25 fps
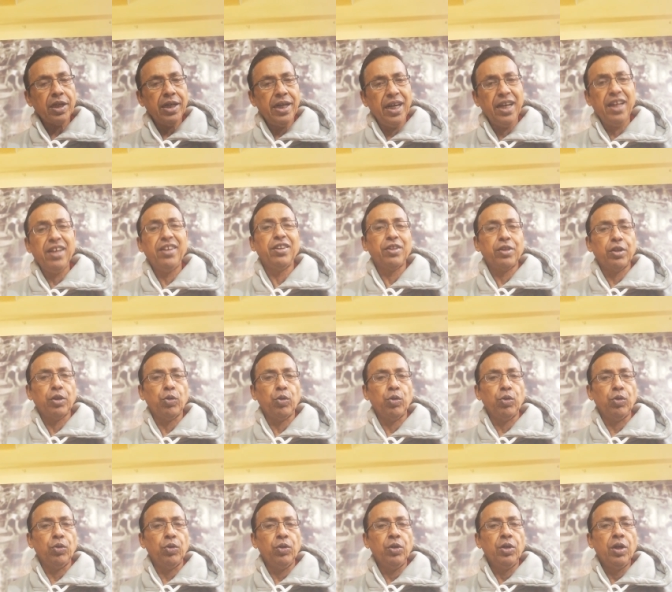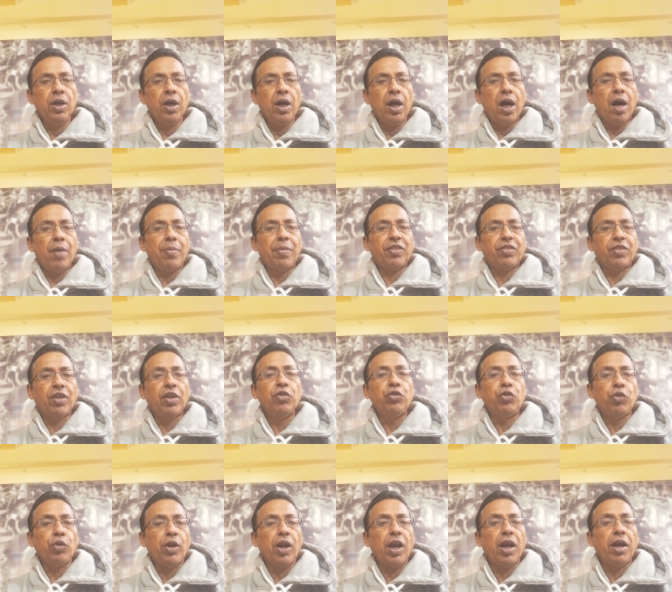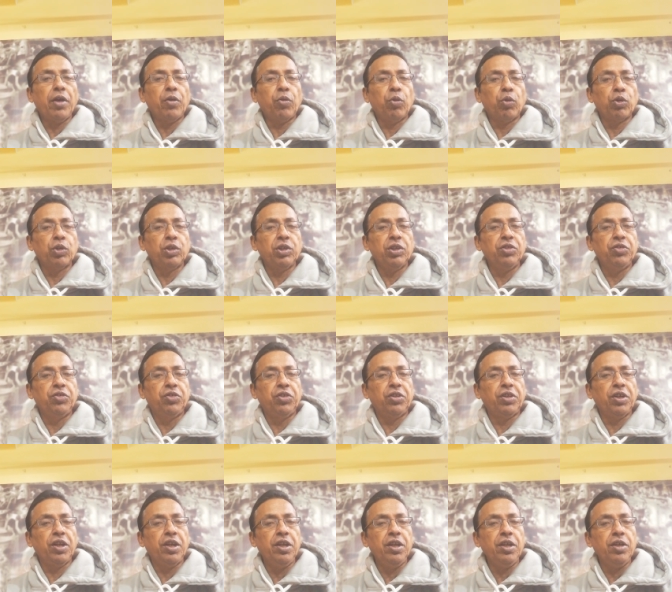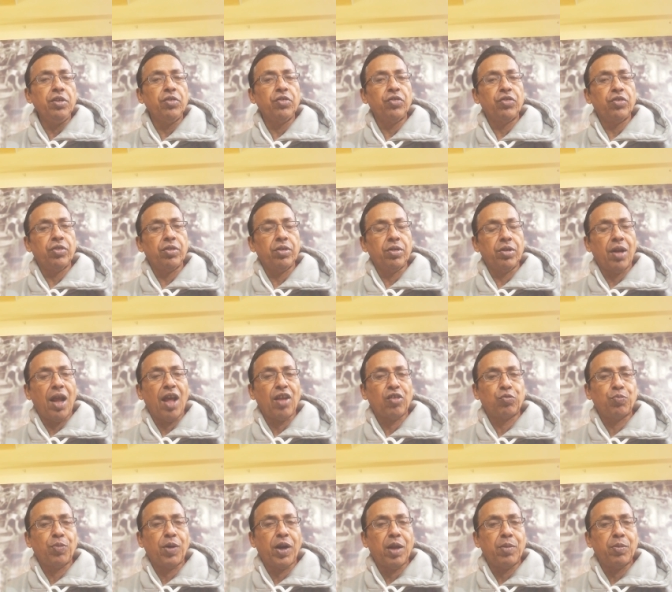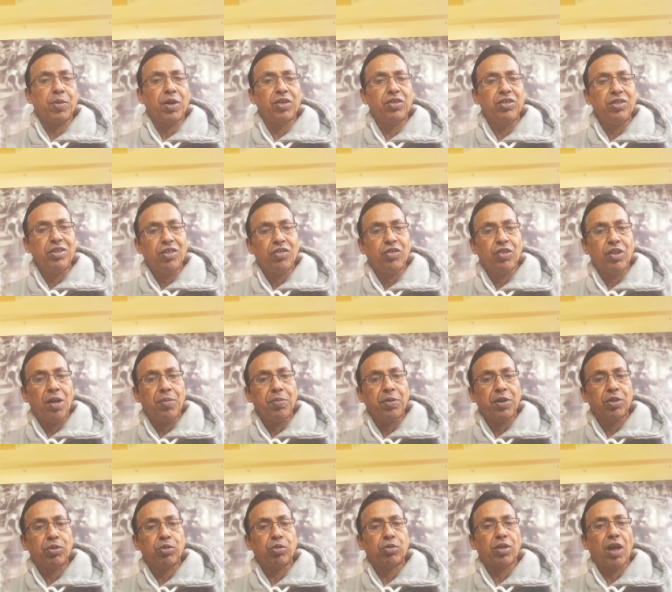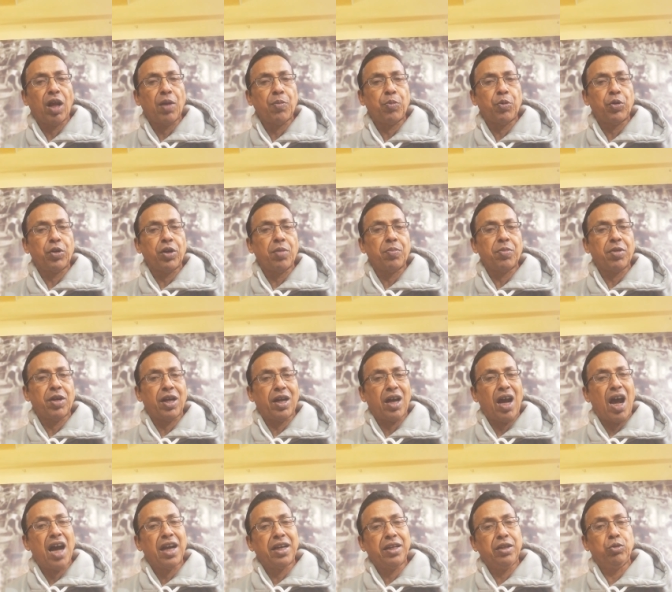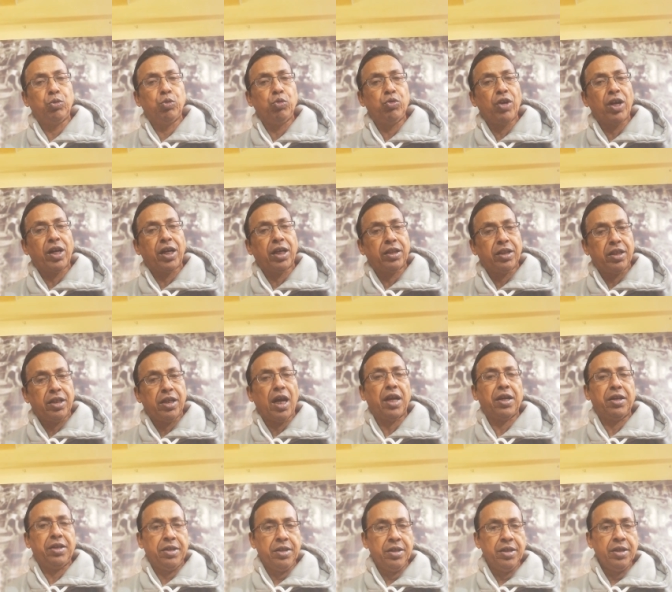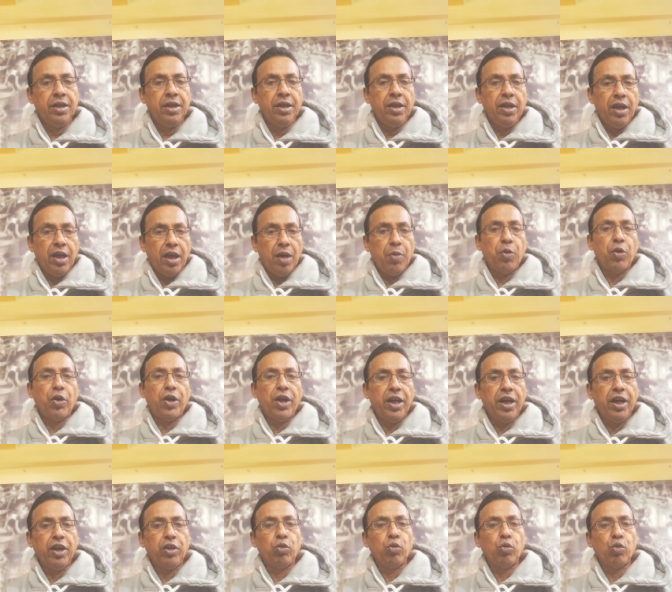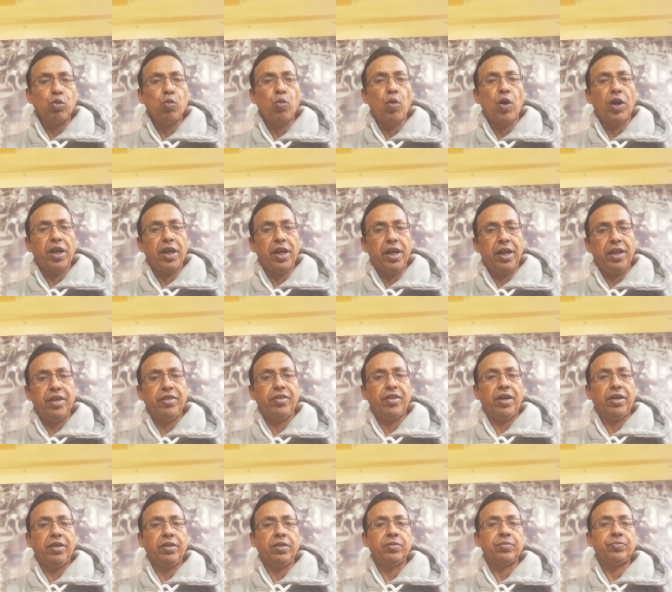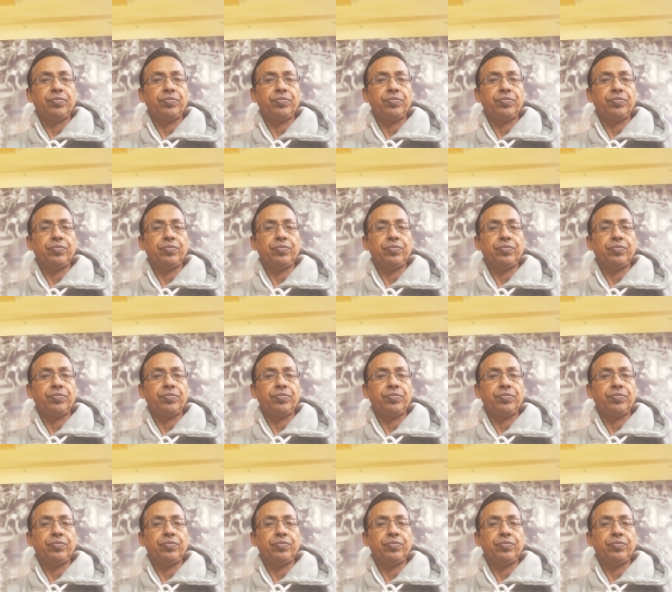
হেরে যেতে হলো আমরা সেঞ্চুরিয়ানে কোনো দিন জিতিনি লাস্টবার আমরা জিতেছিলাম কিন্তু তারপরে আমরা হারি দু জায়গাতেই হারি এবং হেরে টু টু ওয়ানে হেরে যাই